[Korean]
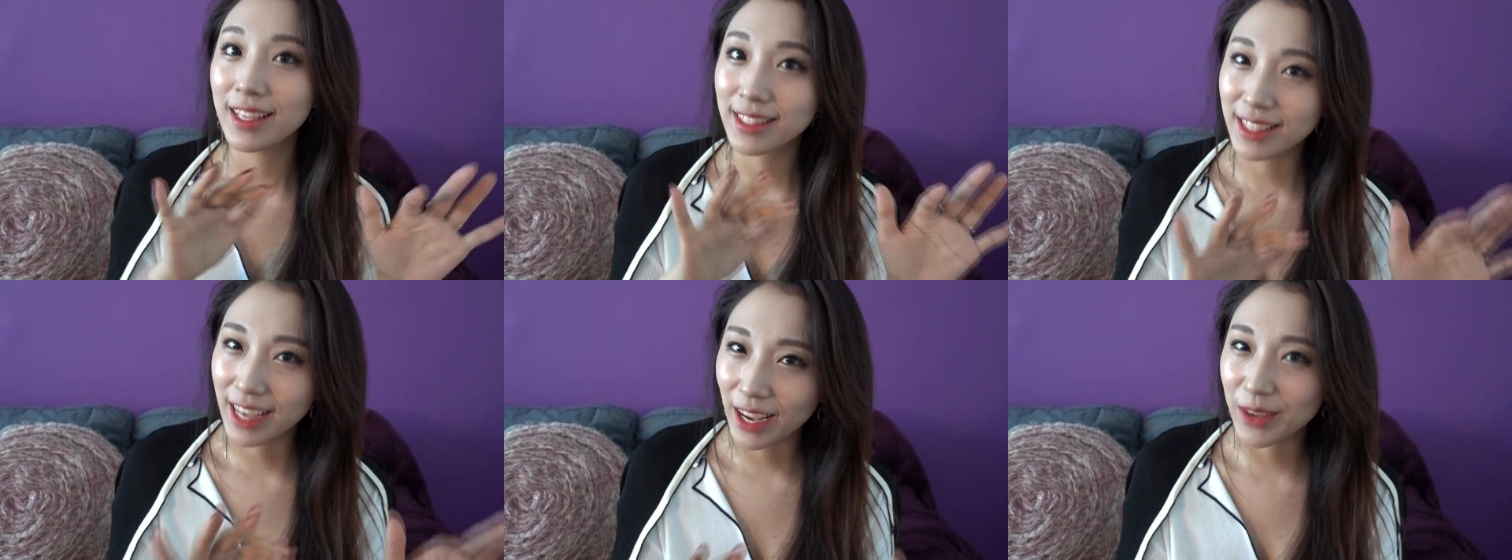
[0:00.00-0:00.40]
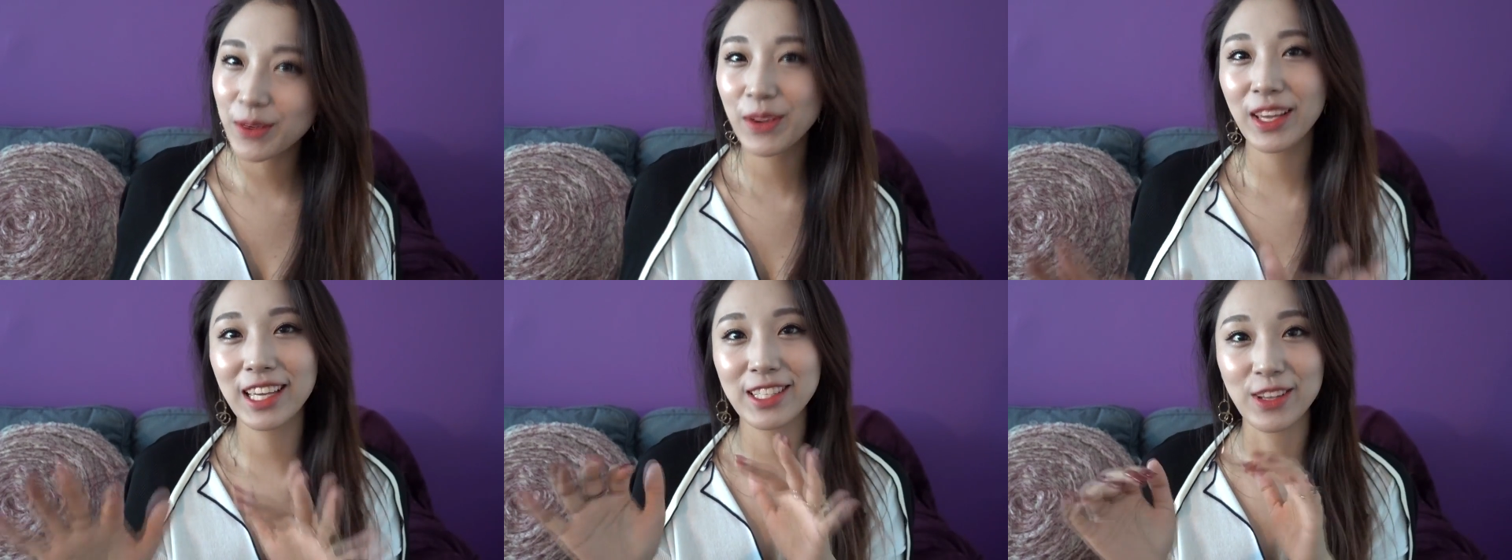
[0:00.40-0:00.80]

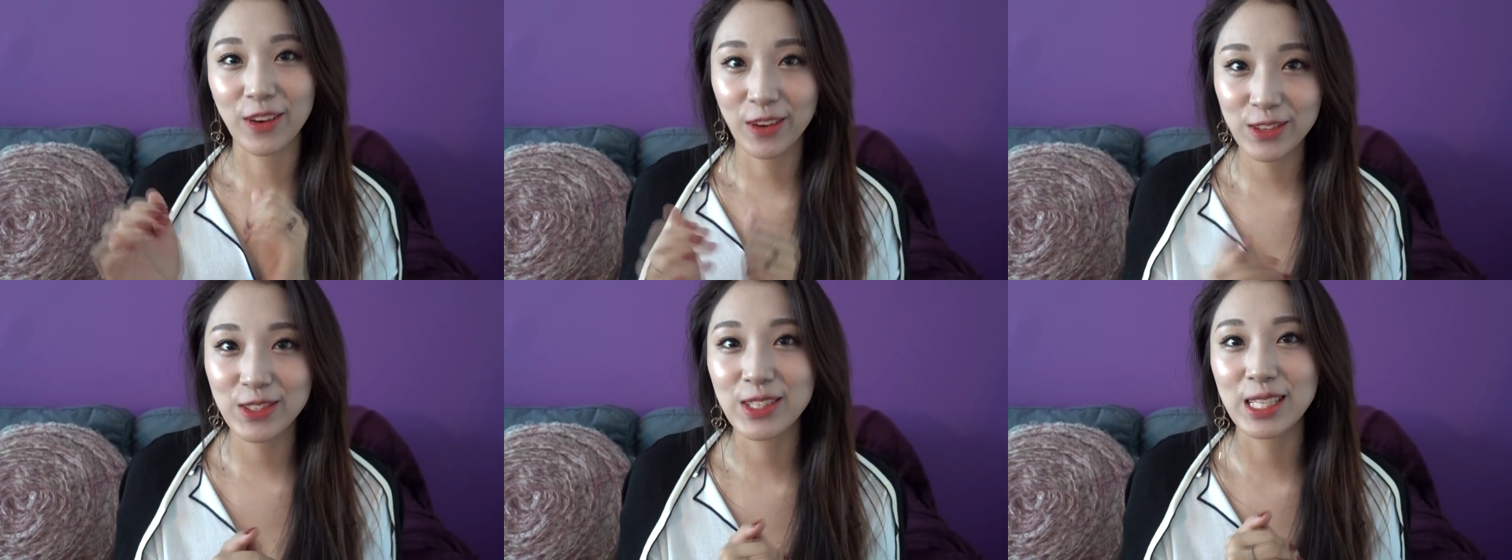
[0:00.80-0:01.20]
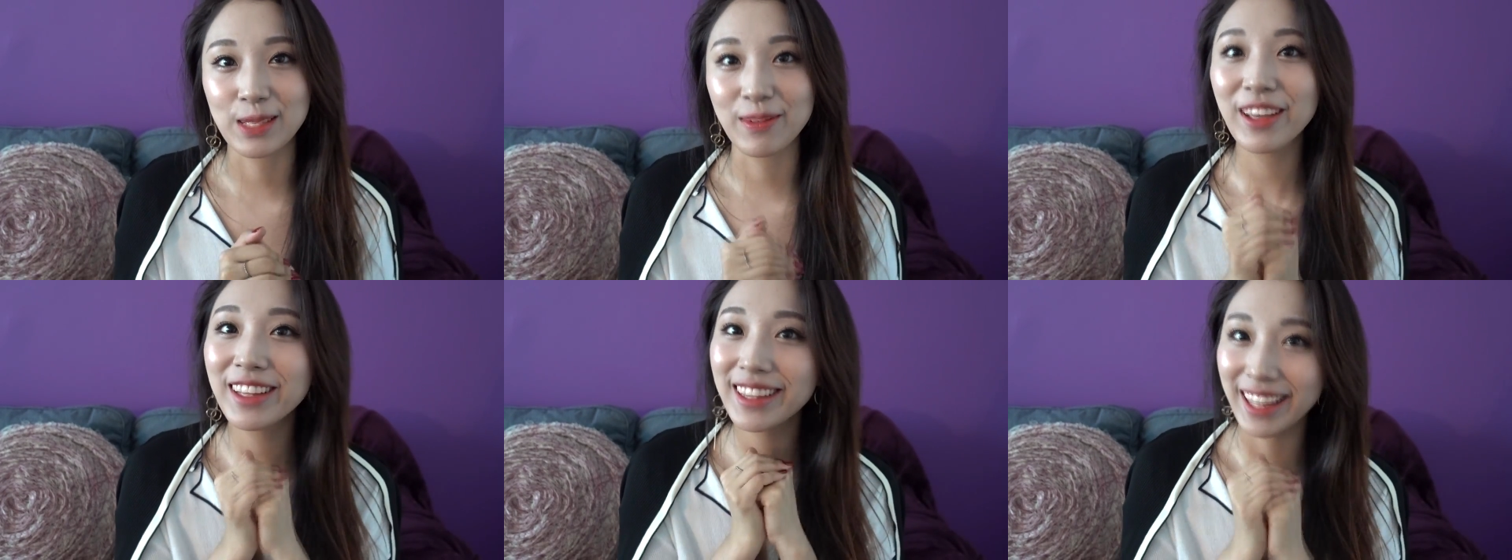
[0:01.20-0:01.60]
자유롭게
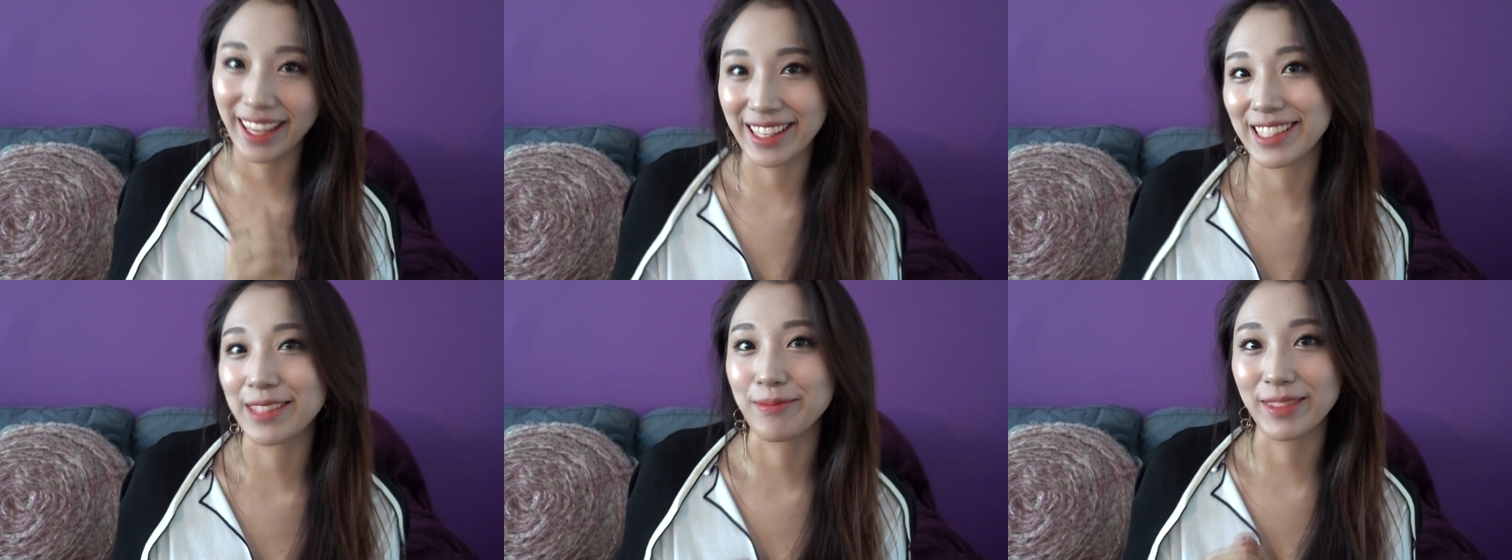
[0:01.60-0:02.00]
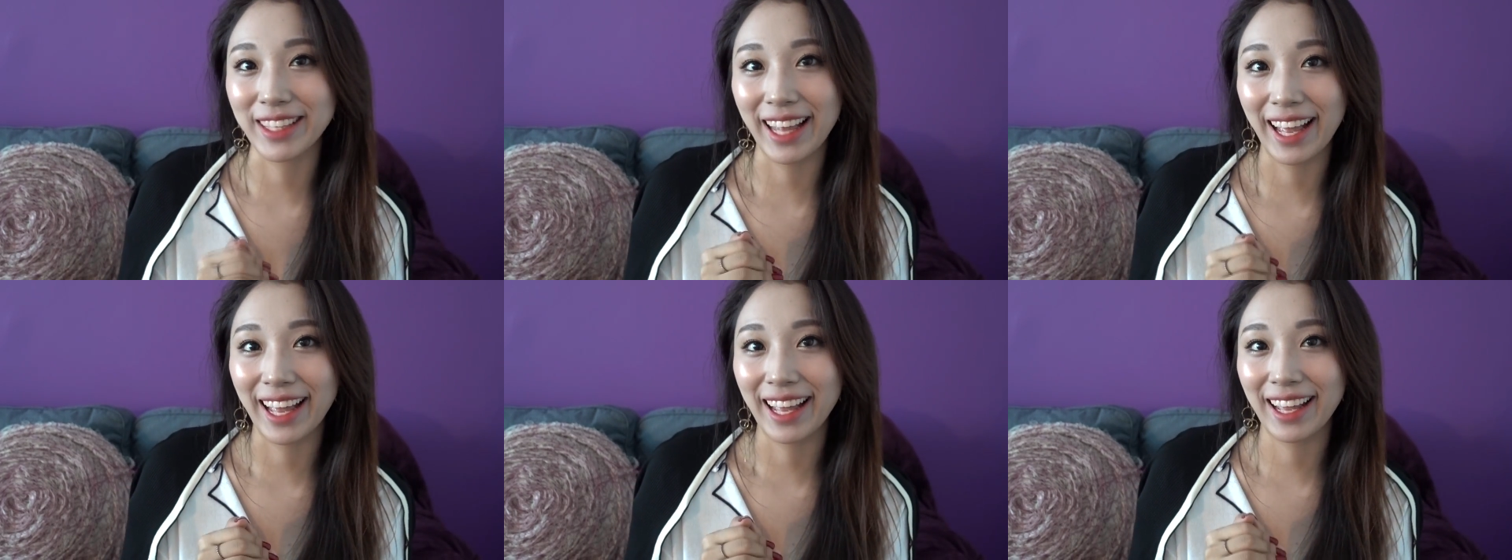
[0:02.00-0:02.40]
적어주시면 되겠습니다.